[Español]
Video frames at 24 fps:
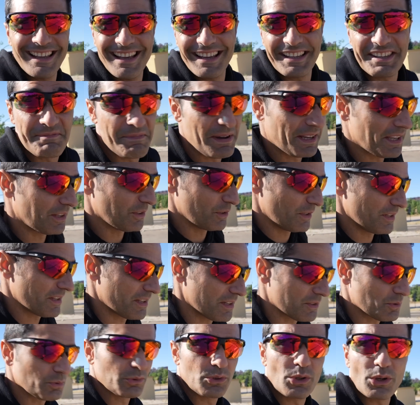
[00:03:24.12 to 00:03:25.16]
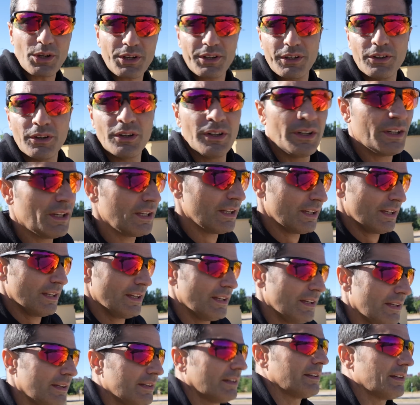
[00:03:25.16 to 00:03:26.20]
aquí en Valladolid, que es un torneo
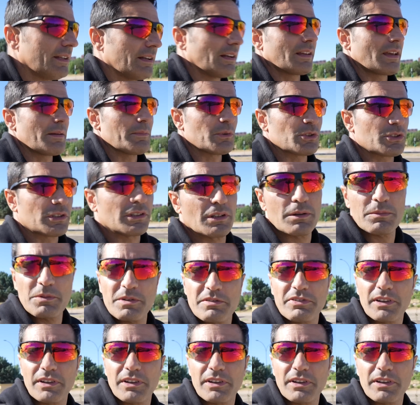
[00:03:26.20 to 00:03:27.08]
en el que hemos sido muy